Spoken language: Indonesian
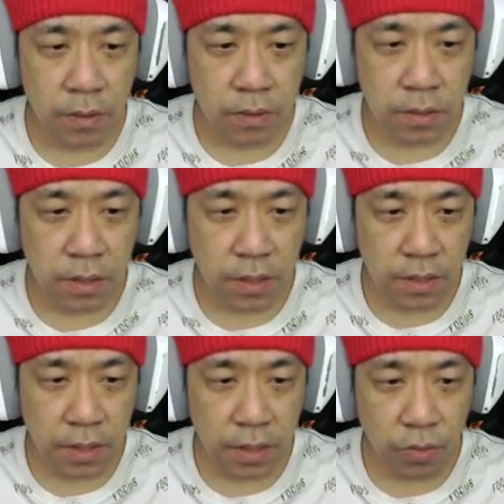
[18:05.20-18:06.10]
Dengar
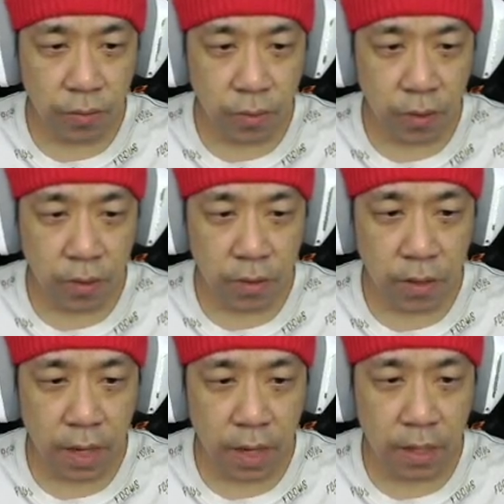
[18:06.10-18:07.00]
ya, gue mau
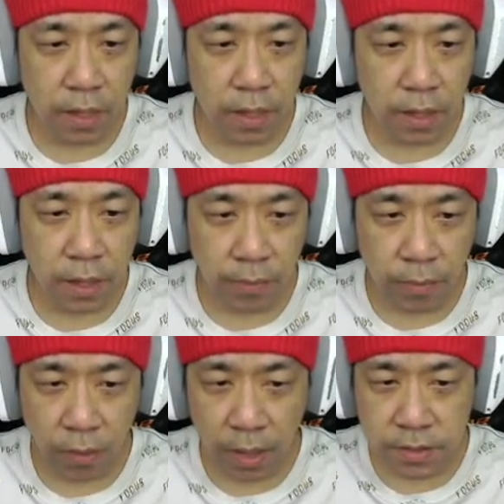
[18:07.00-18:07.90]
nah,
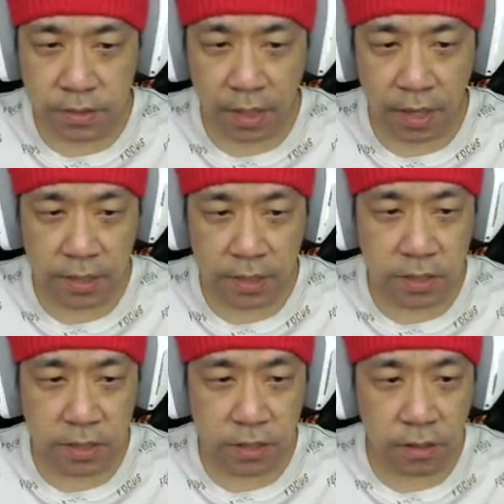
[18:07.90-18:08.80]
mau aja
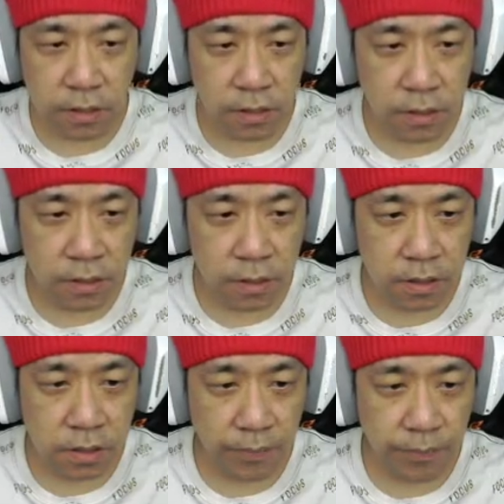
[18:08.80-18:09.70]
ngasih.
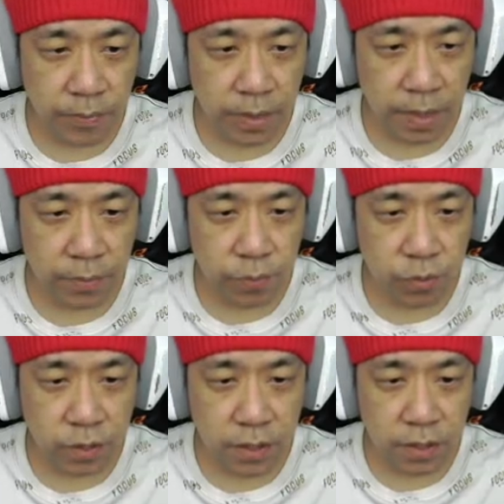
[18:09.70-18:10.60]
Tapi bayang
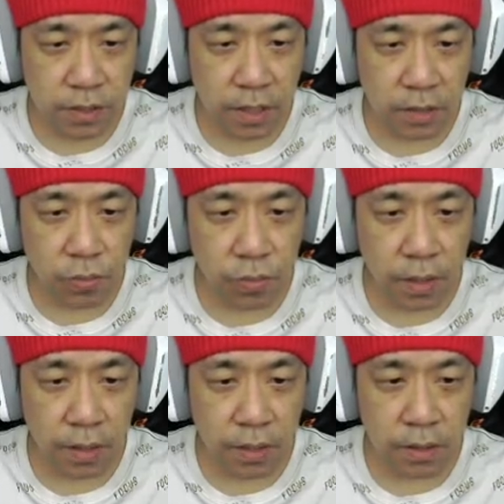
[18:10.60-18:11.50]
putih ngejar
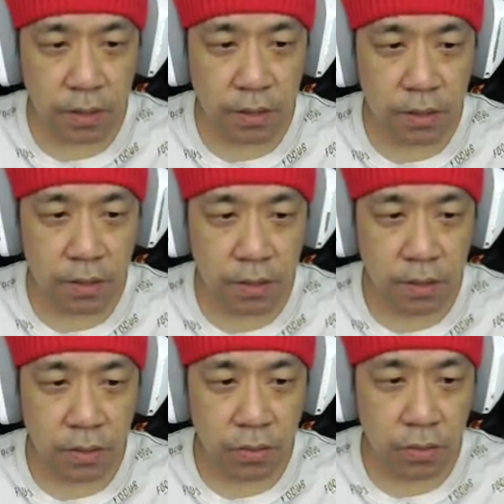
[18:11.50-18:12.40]
gue.
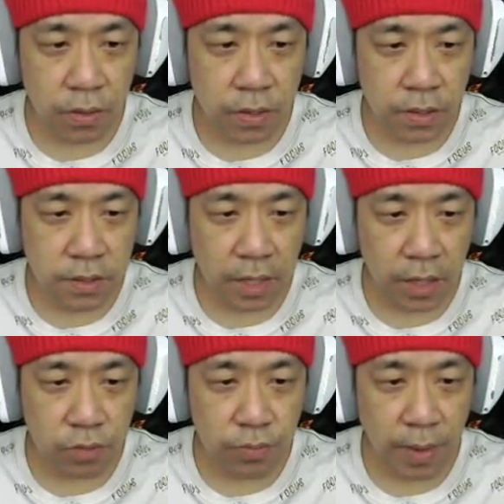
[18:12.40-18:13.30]
Gue jadi
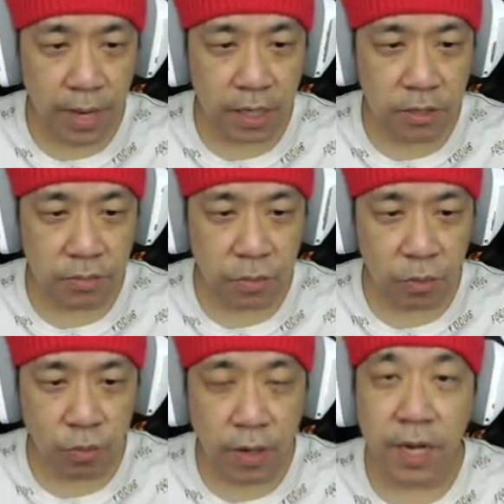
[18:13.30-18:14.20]
takut banget mau
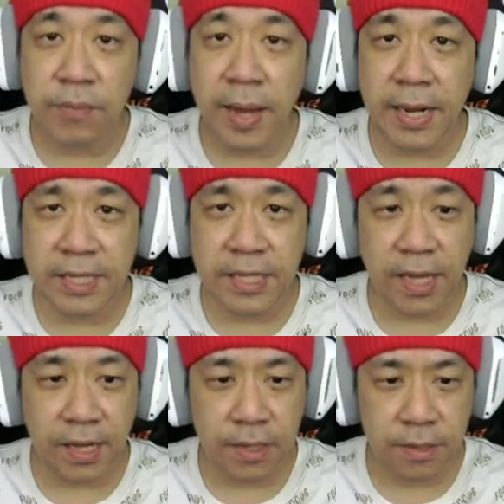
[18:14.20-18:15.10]
buka
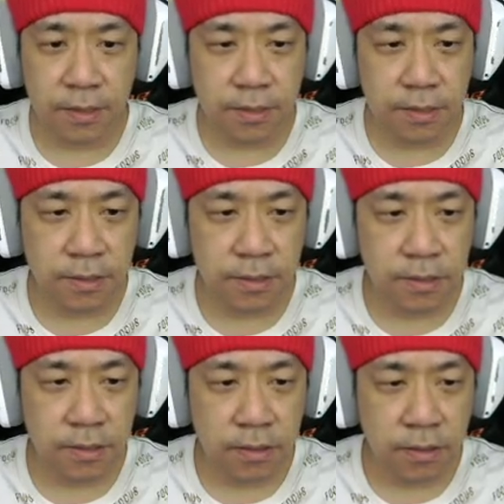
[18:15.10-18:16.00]
lemarinya.
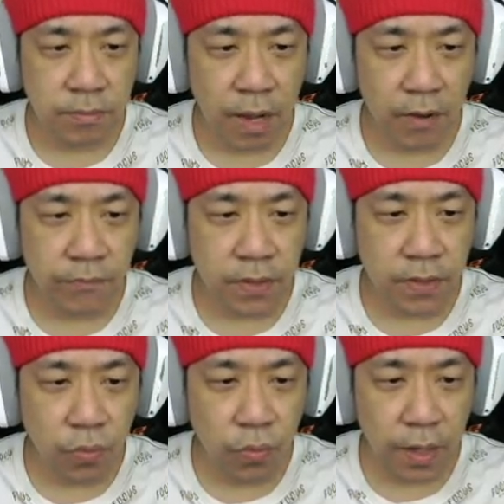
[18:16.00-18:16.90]
Maafin
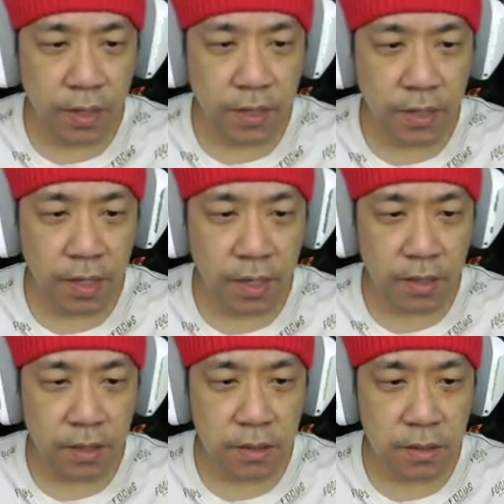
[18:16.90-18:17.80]
gue, Linda.
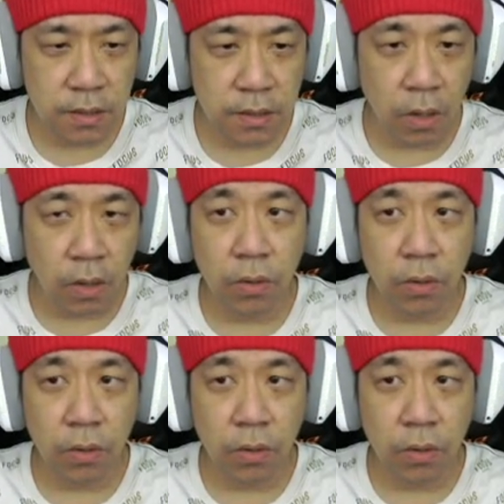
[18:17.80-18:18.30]
Oh,